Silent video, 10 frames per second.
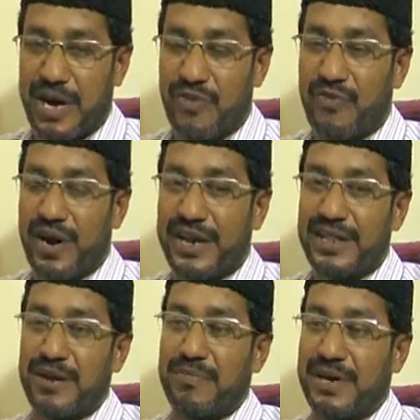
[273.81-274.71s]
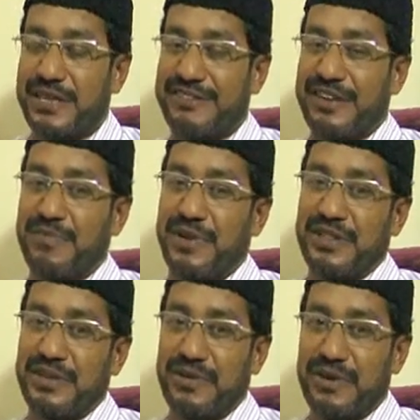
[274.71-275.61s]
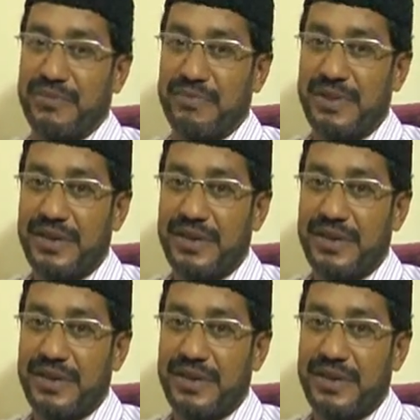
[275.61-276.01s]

அவ்வாறு நாம் அதை செயல்படுத்த வேண்டும்